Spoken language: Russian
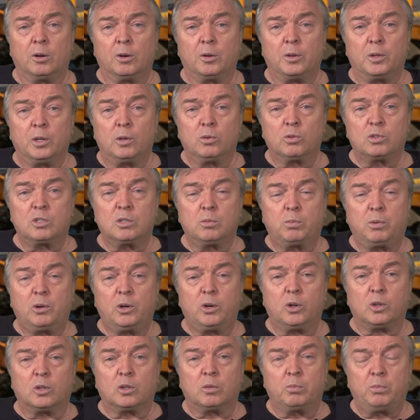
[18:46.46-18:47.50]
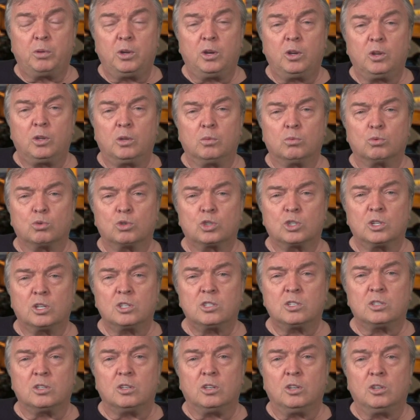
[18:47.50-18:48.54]
Его цепляют к переднему
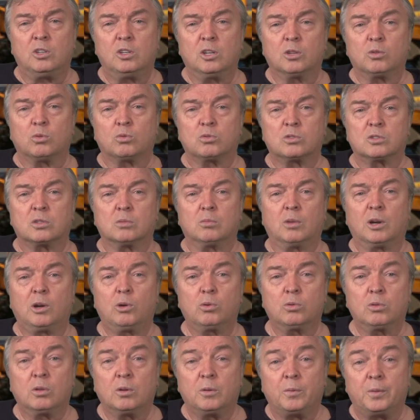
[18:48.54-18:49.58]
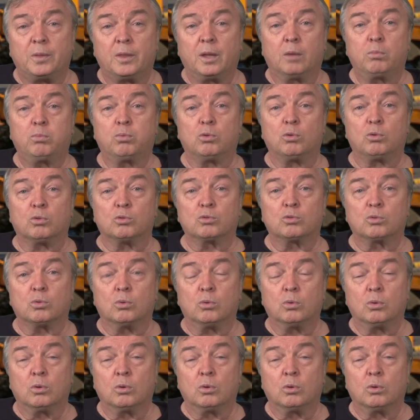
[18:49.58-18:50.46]
шасси и тянут самолет на полосу.